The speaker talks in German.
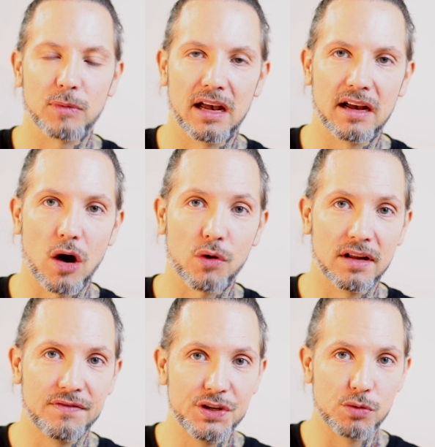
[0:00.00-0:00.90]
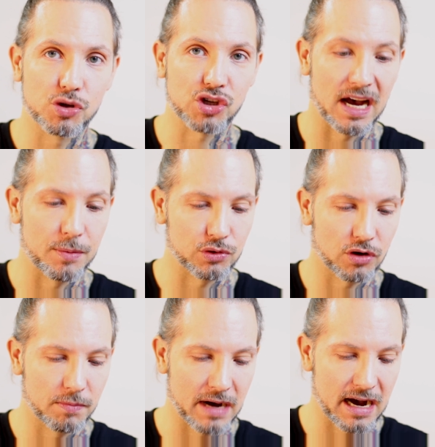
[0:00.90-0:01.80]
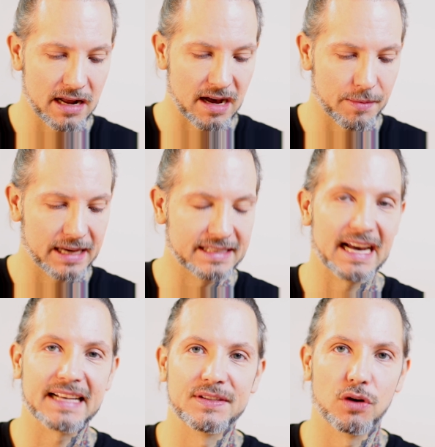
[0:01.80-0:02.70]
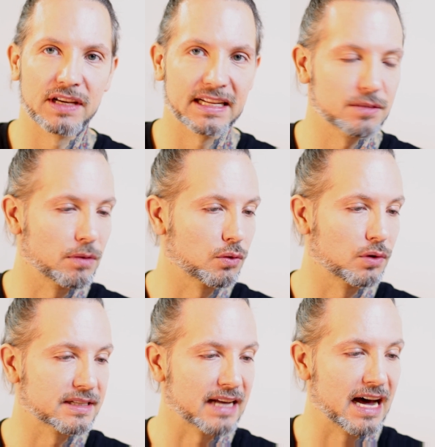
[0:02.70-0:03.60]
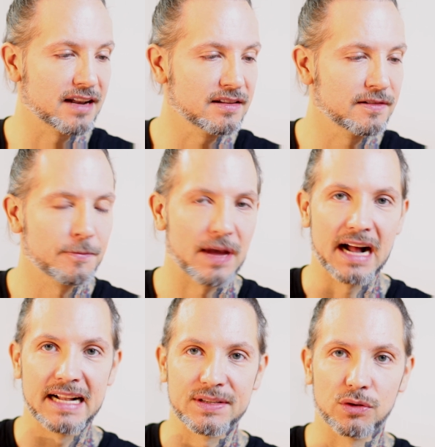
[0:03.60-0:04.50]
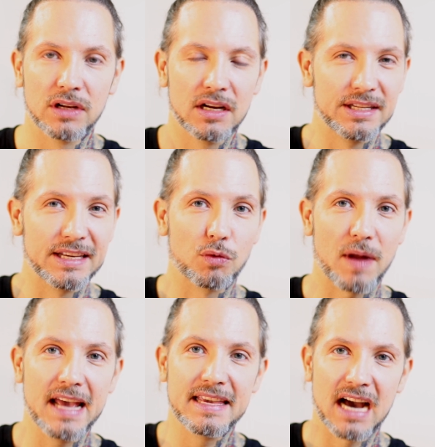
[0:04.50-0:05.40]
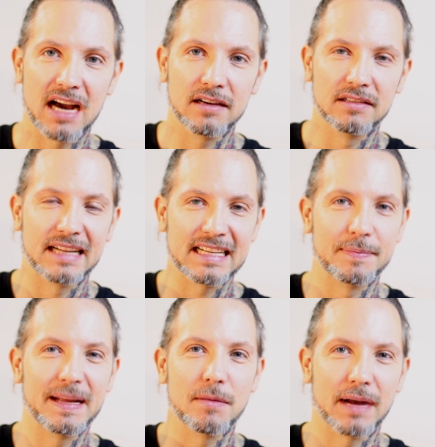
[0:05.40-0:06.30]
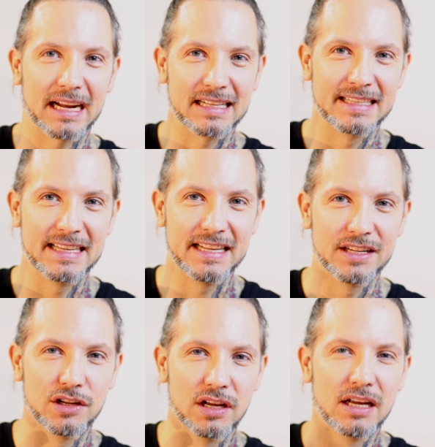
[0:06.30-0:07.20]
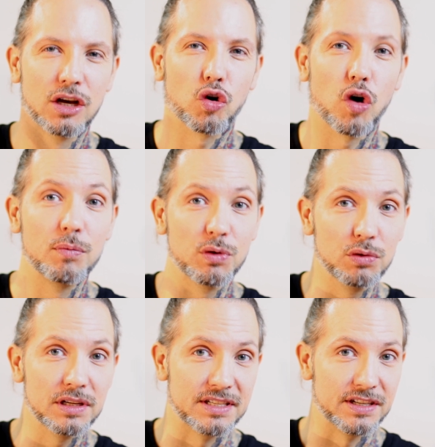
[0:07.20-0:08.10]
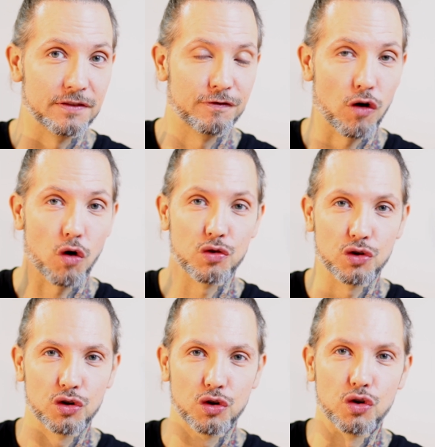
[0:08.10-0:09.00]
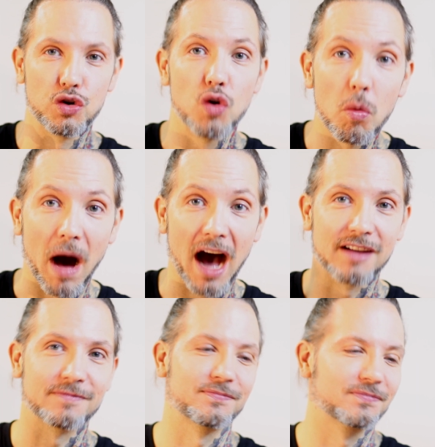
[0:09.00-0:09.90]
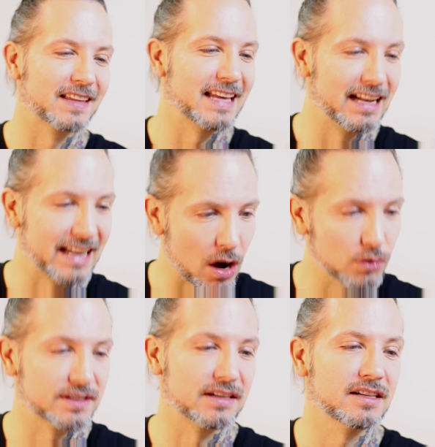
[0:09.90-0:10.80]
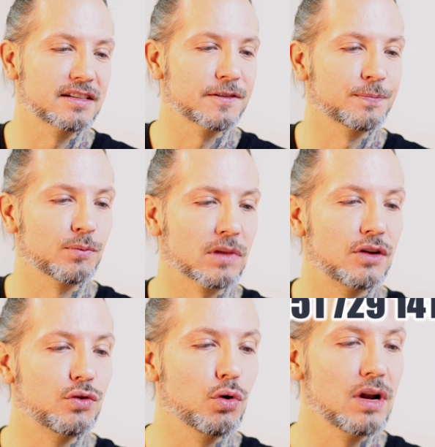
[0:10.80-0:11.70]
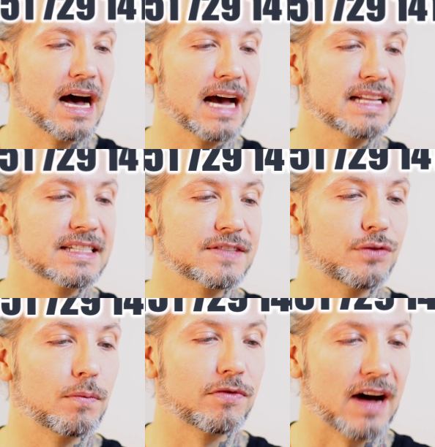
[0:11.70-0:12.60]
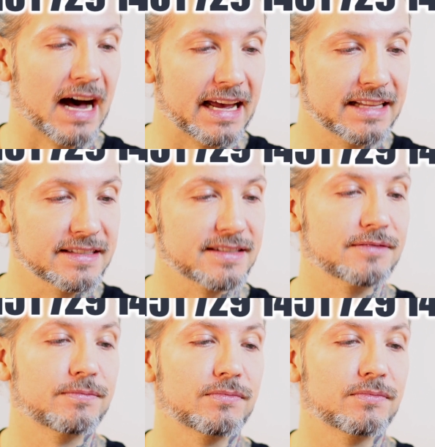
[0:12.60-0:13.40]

äh, auch in der Videobeschreibung nochmal, aber ich sage sie euch jetzt mal kurz an. Also die Grey Young, das Männermagazin Community Phone Nummer lautet 0151